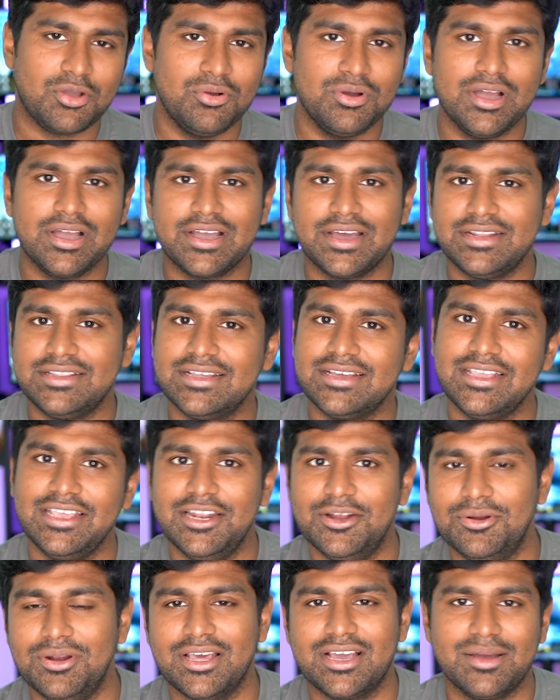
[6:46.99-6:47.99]
உங்கள் கருத்தை
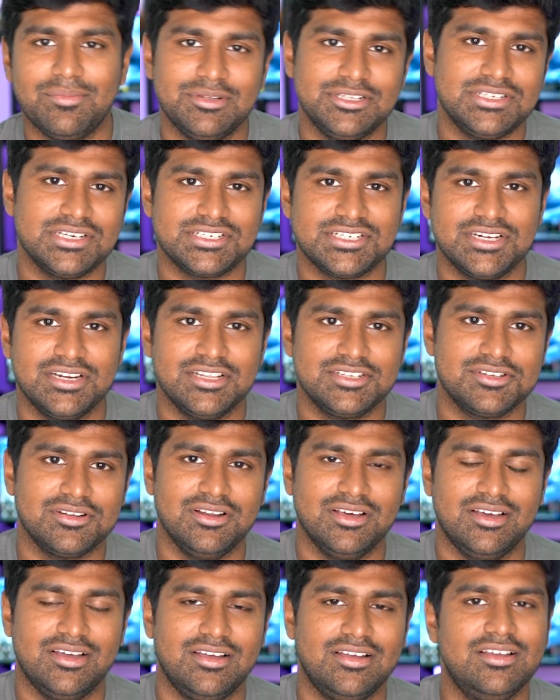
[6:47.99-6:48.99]
கீழே உள்ள கமெண்ட் செக்ஷனில்
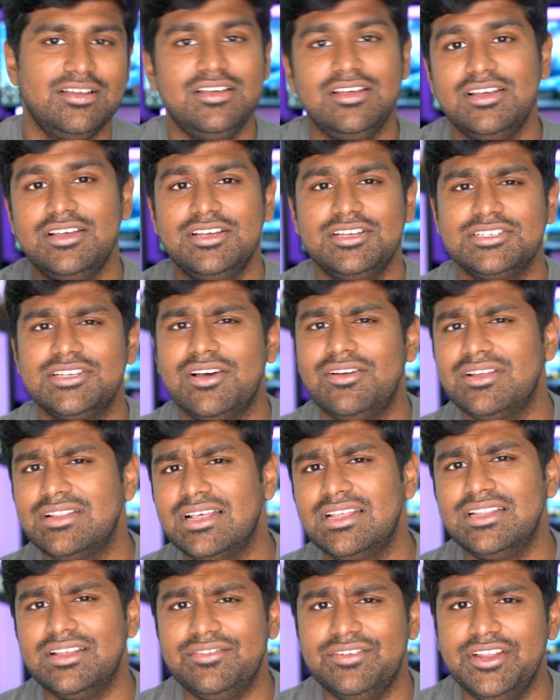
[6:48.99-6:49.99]
சொல்லுங்கள் ஸோ
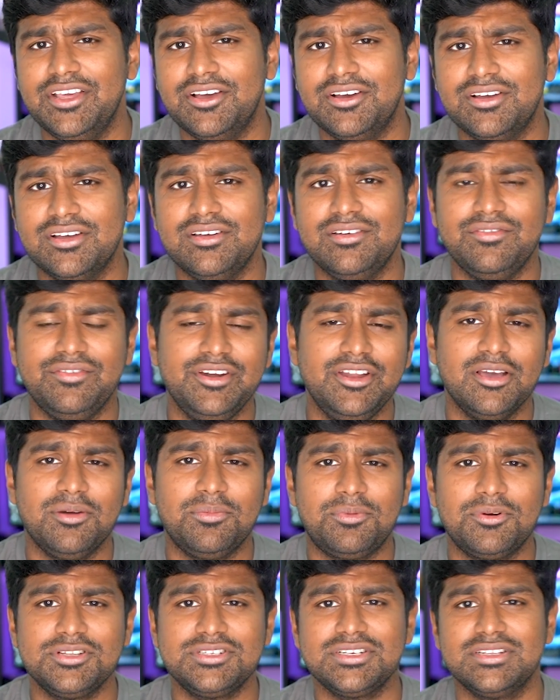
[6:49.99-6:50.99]
அவ்வளோதான் இந்த வீடியோக்கு வீடியோ
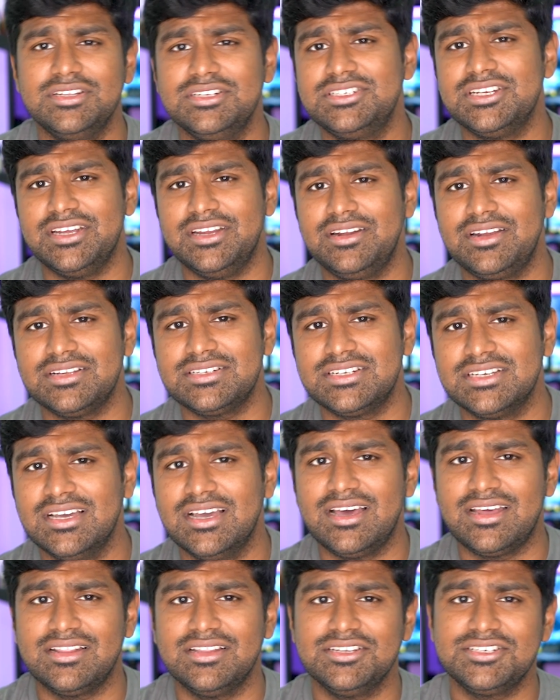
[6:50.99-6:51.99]
பிடிச்சிருந்துச்சு
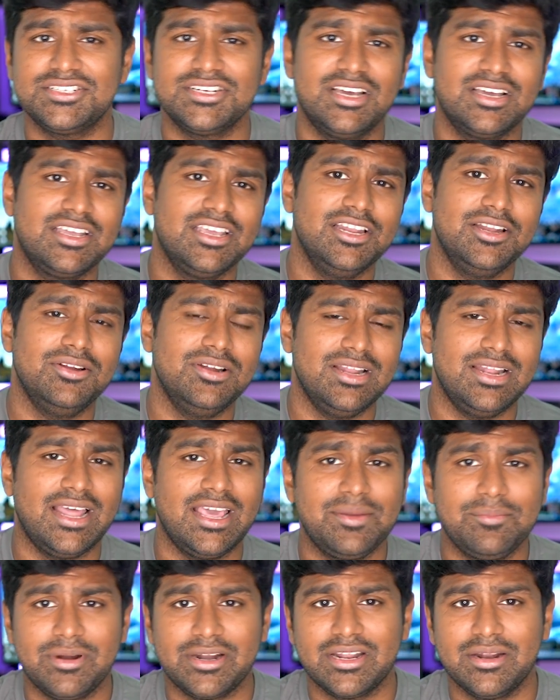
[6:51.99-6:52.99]
இன்ட்ரெஸ்டிங்காக இருந்துச்சுன்னா கீழே உள்ள
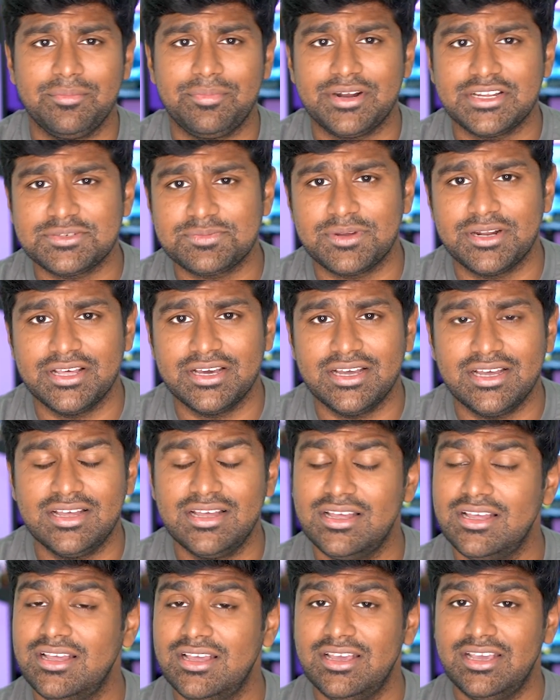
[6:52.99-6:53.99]
லைக் பட்டனை ப்ரெஸ் பண்ணுங்கள்
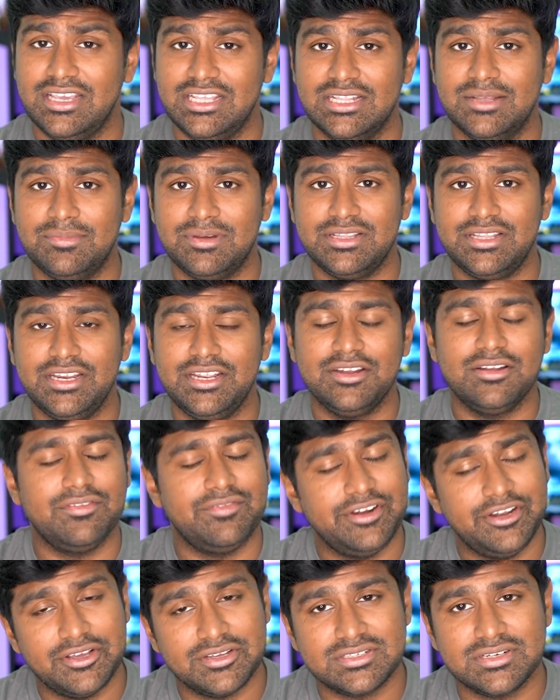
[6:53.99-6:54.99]
இந்த மாதிரி இன்னும்
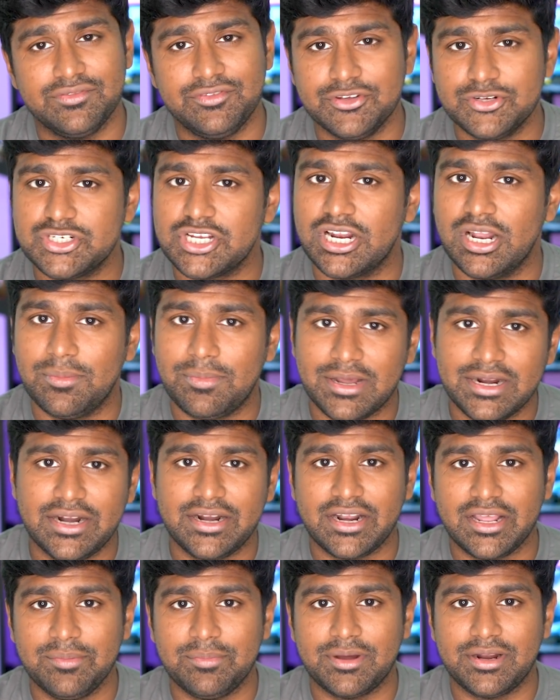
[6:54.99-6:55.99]
வீடியோஸ் நான் ஃபியூச்சரில் பண்ண
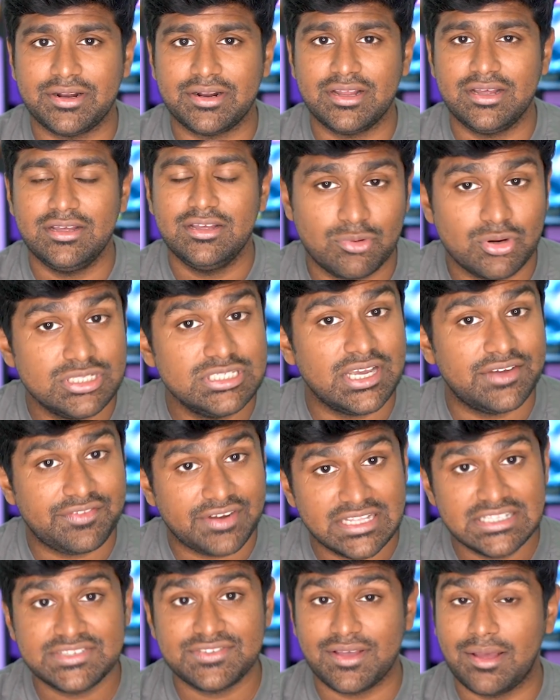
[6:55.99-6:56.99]
ட்ரை பண்ணுறேன் முடிஞ்சால்
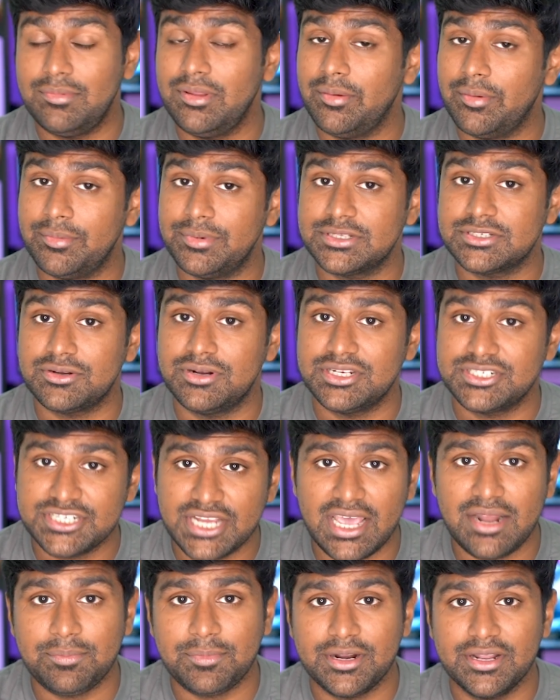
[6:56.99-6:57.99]
ஃப்ரெண்ட்ஸ் ஃபேமிலி மெம்பர்ஸ் கூட
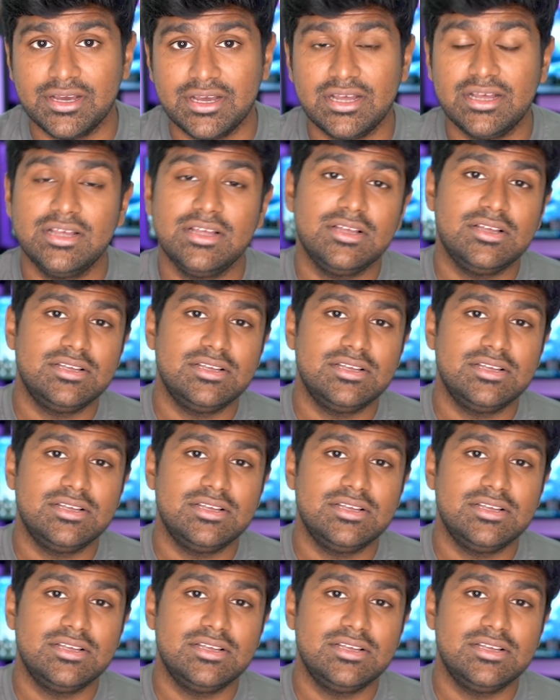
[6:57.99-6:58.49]
ஷேர் பண்ணுங்கள்